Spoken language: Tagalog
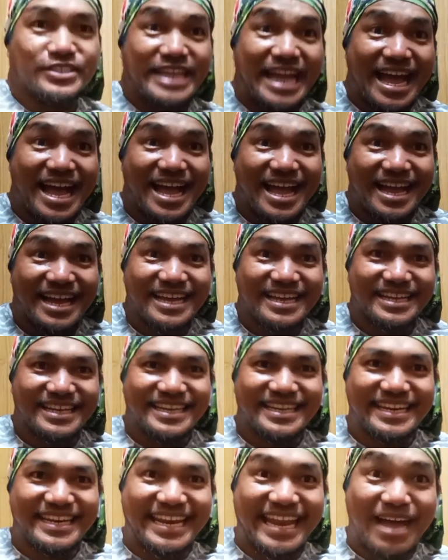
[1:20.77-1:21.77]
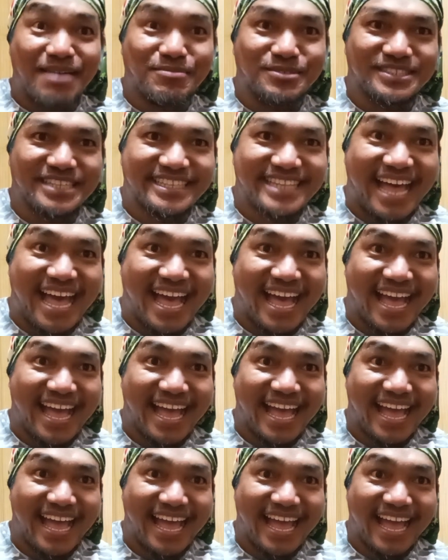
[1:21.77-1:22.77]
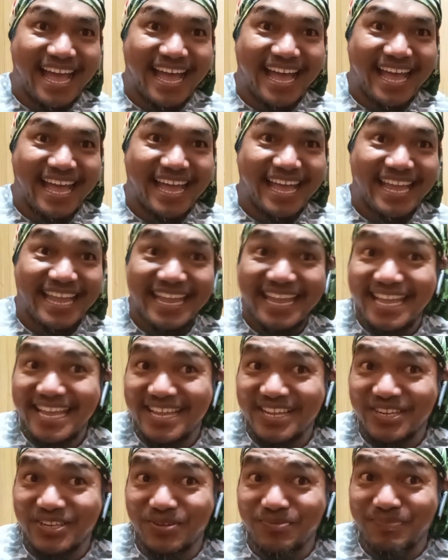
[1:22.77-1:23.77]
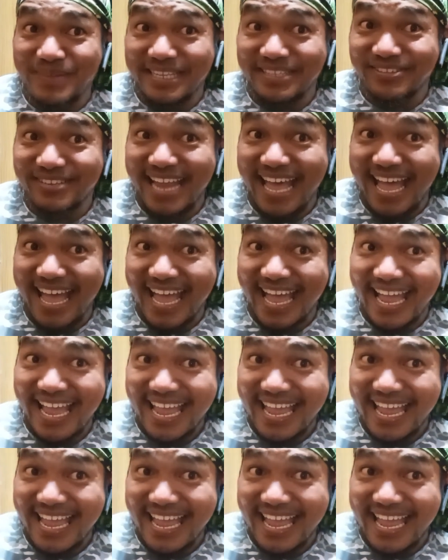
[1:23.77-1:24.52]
Nya, naabot na ta. Yes! Kompleto na.